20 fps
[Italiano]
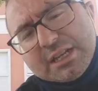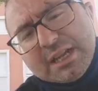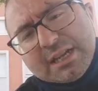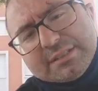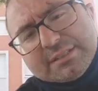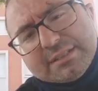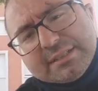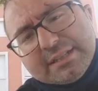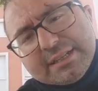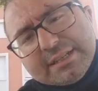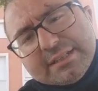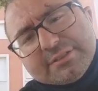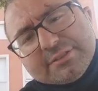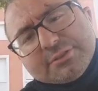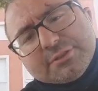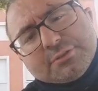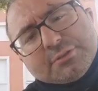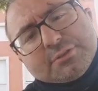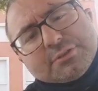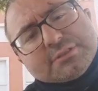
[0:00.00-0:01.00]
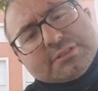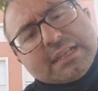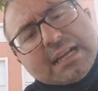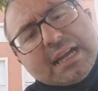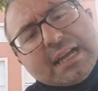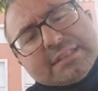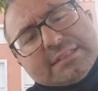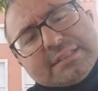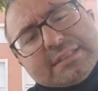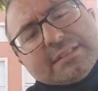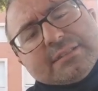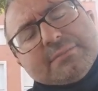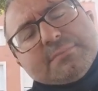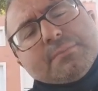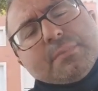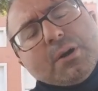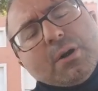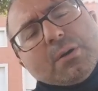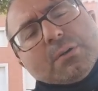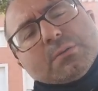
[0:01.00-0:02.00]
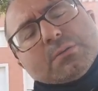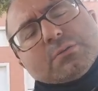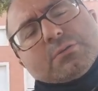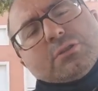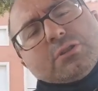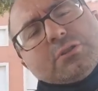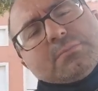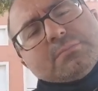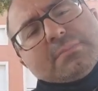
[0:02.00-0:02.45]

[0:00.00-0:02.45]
anni sono stati molto